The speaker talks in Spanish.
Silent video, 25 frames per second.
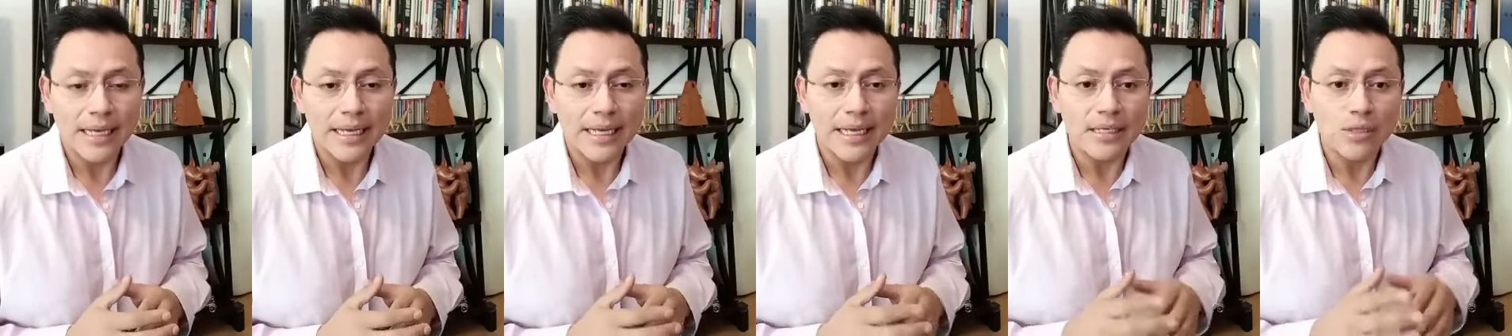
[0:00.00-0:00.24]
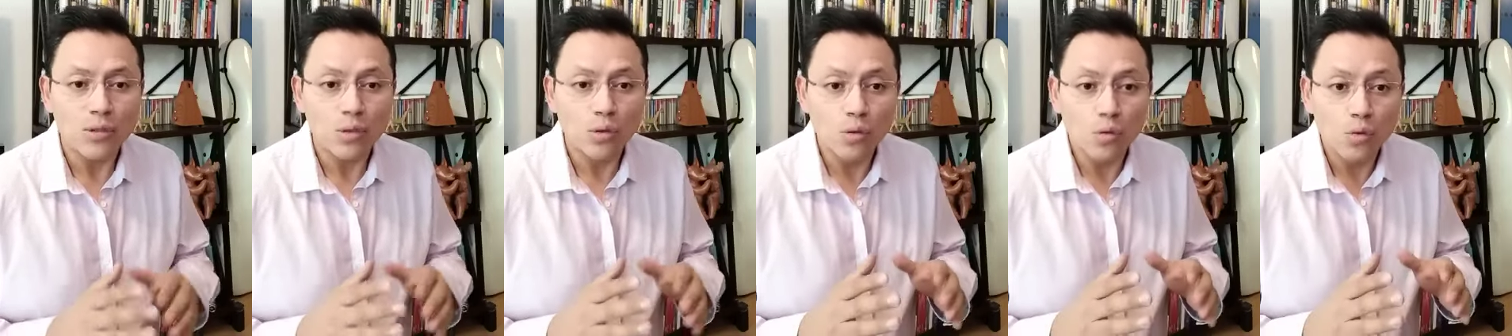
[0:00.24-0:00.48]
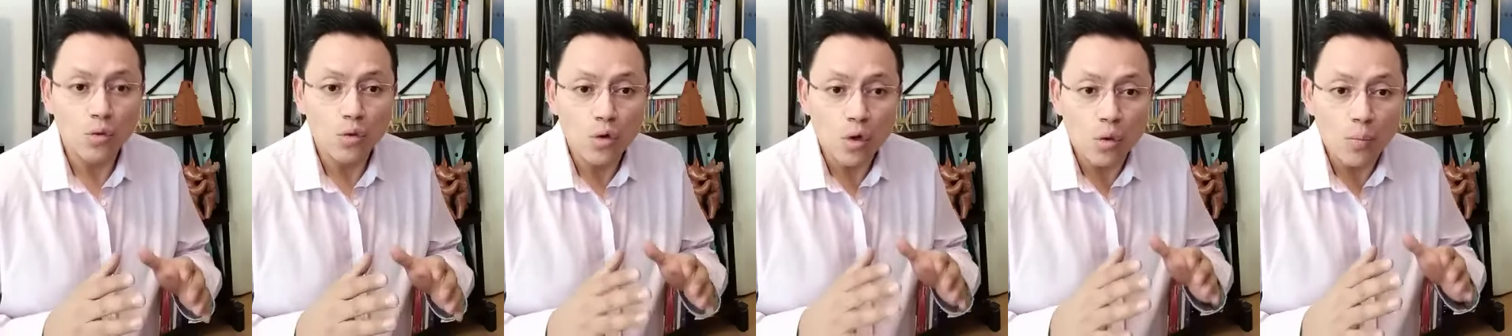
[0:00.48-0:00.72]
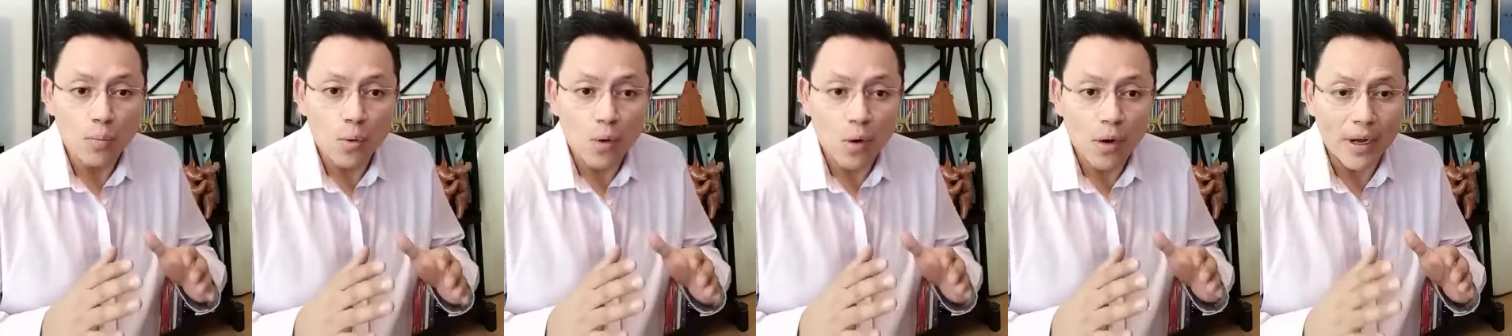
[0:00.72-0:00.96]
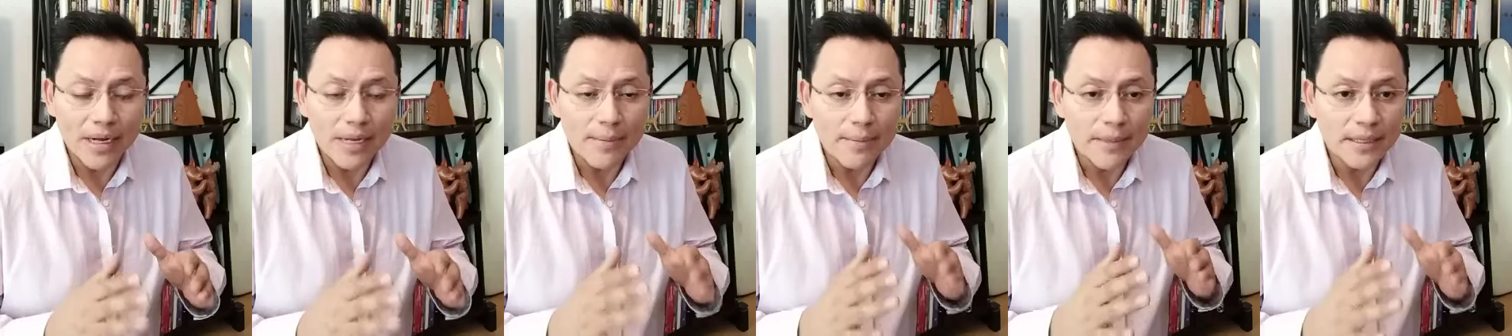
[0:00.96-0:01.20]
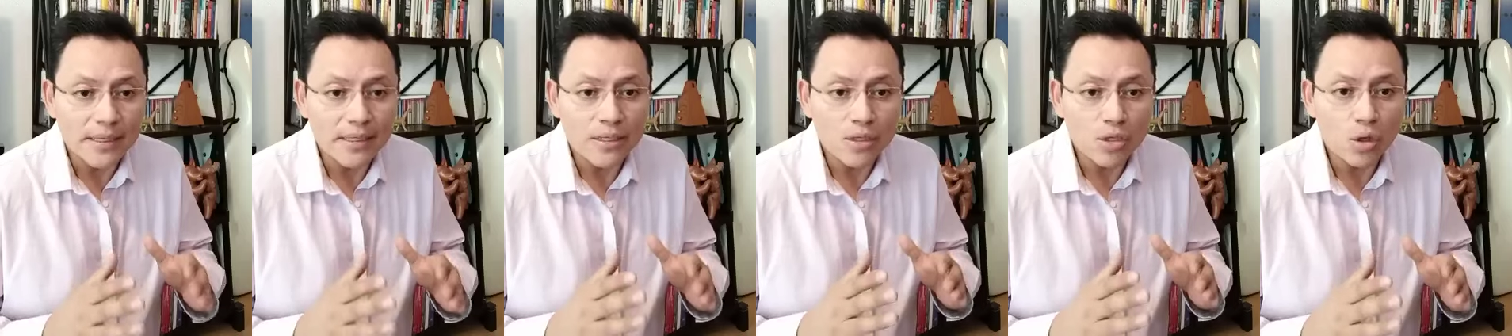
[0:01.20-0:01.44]
que son un grupo
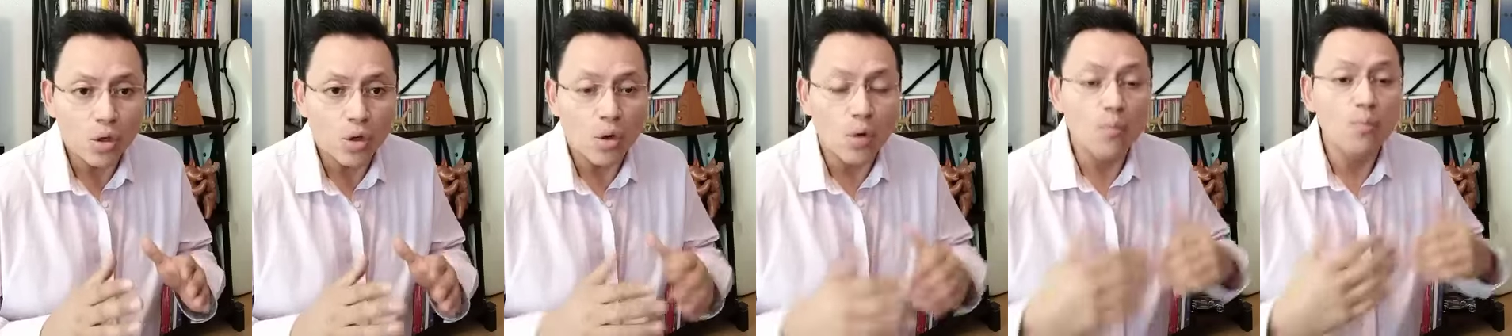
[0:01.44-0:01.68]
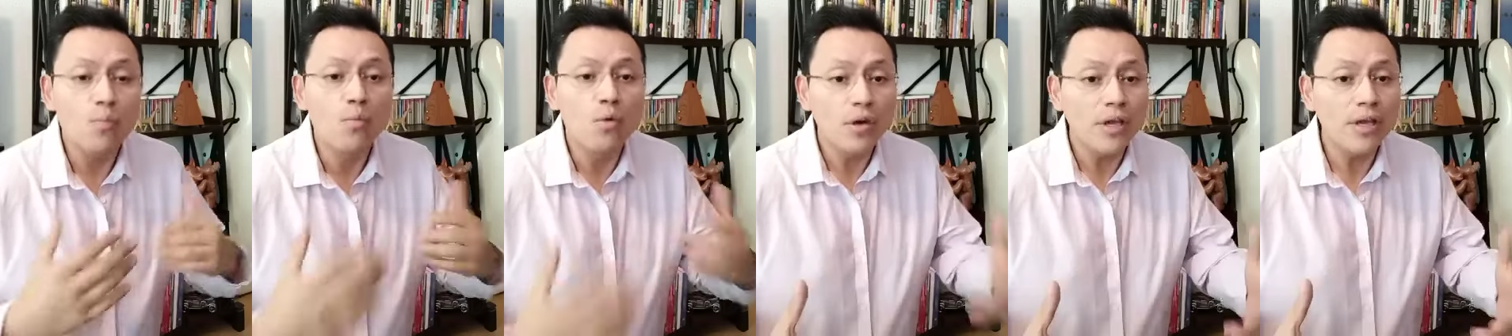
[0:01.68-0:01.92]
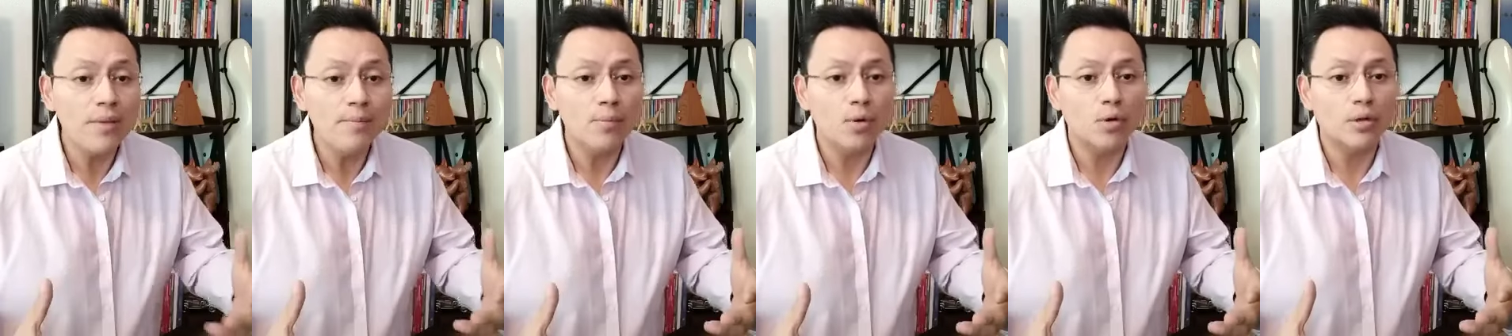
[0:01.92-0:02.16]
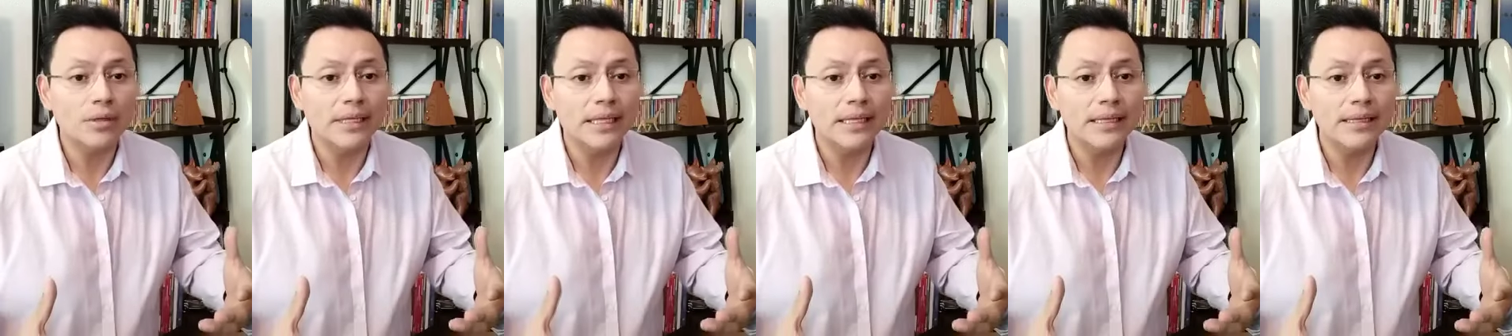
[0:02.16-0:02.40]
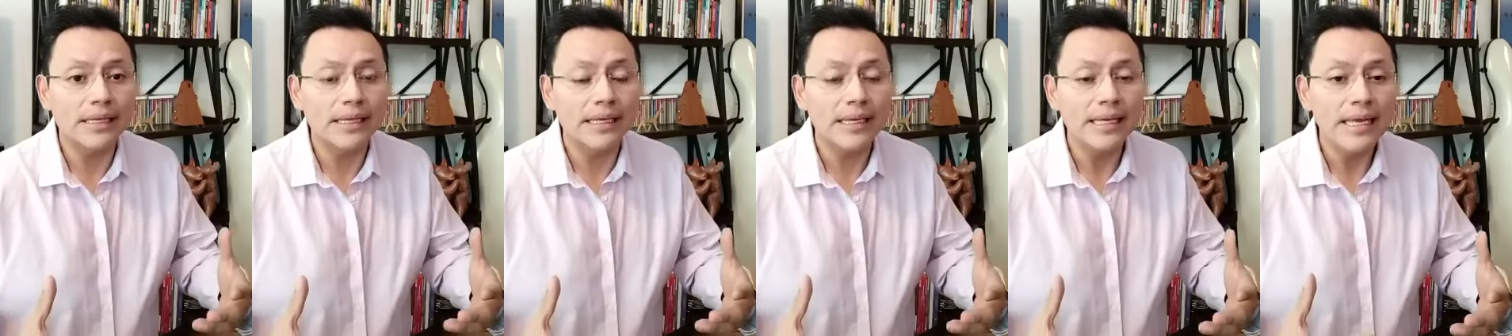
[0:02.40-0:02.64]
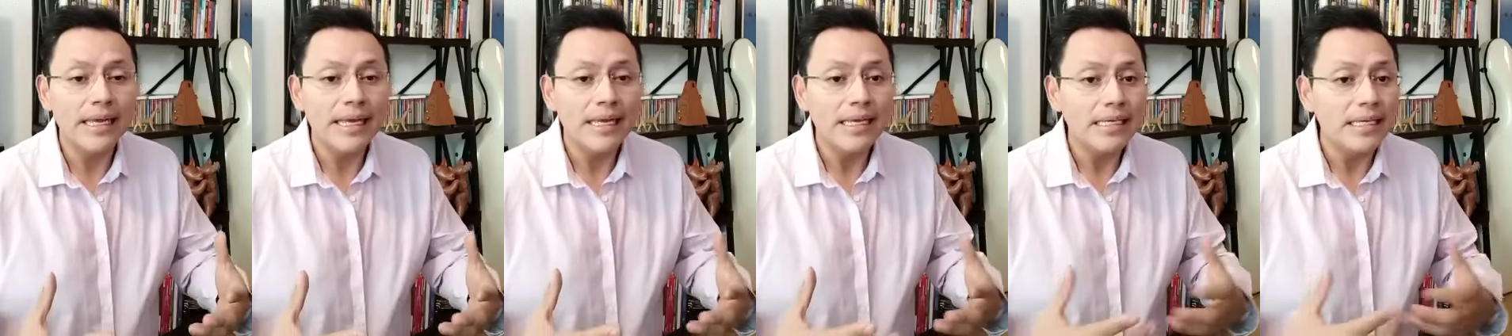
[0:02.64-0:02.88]
alimenticio muy
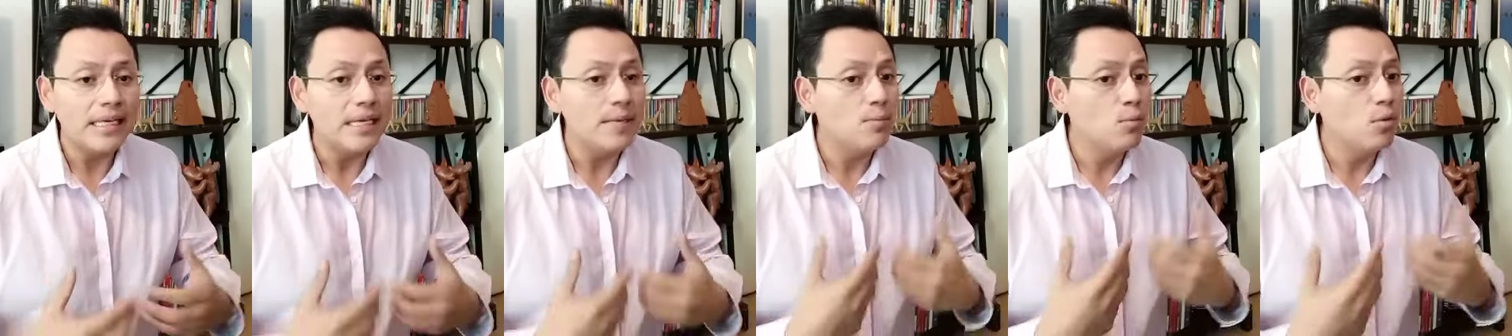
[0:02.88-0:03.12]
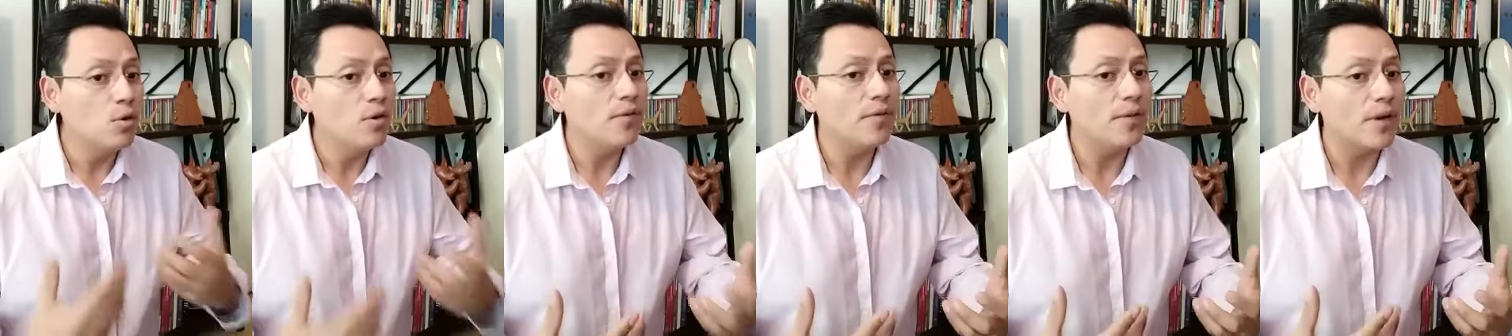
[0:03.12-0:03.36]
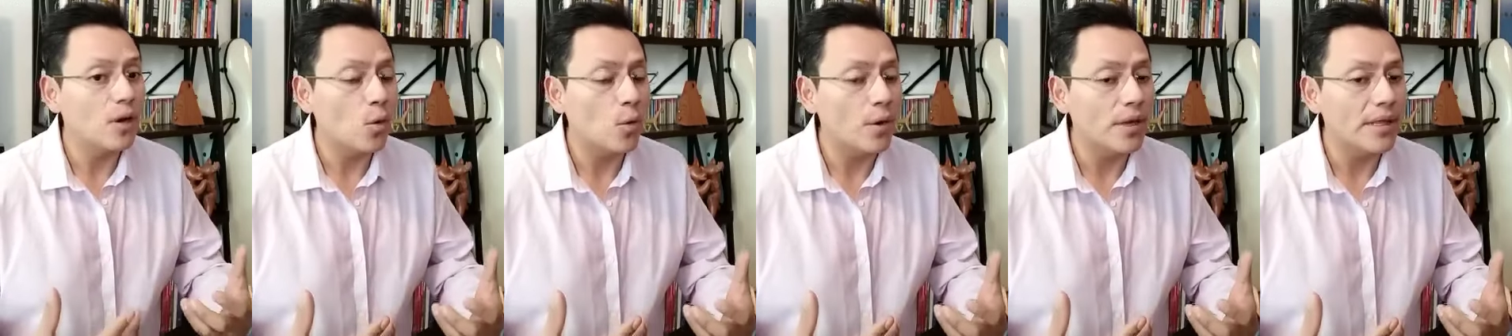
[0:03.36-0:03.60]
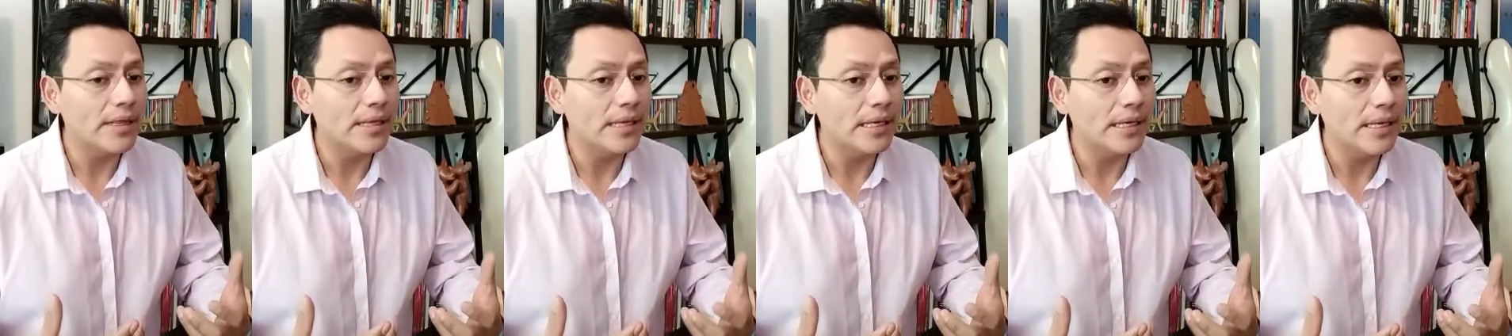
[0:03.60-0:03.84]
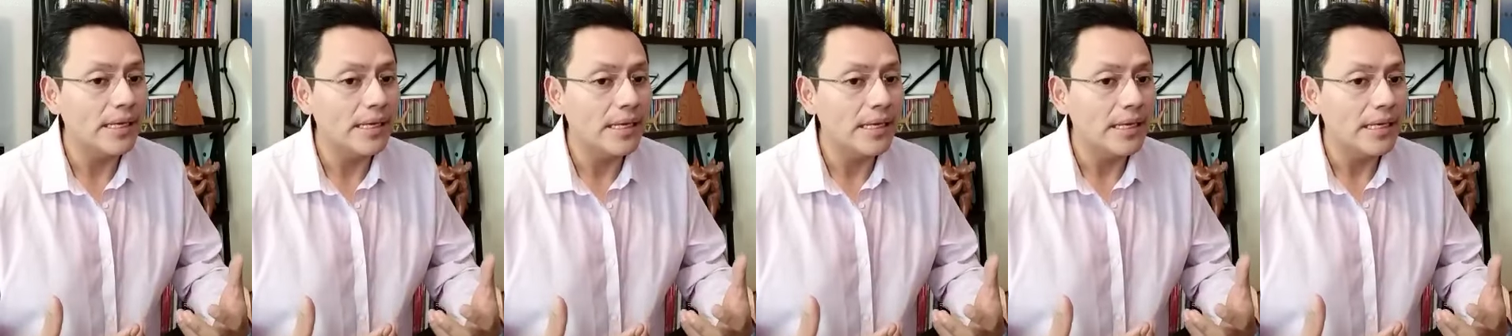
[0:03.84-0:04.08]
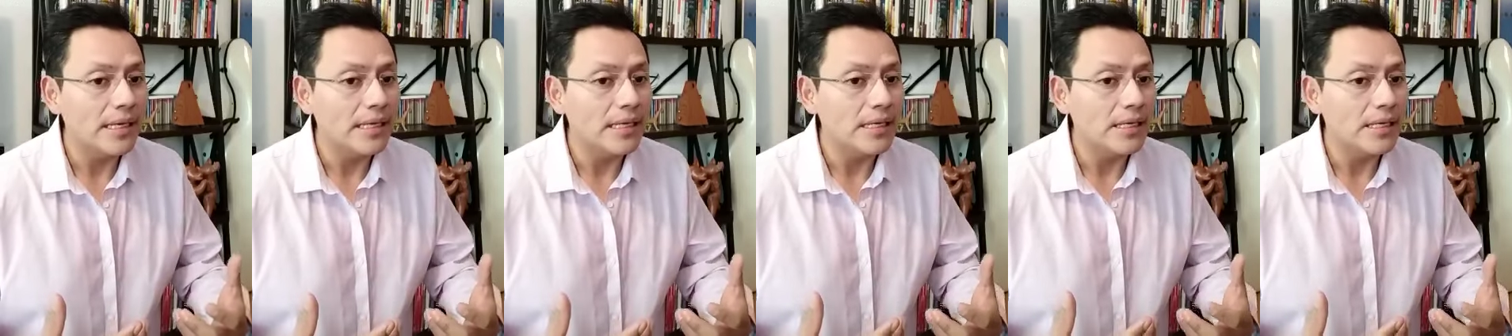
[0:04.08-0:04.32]
importante y muy frecuente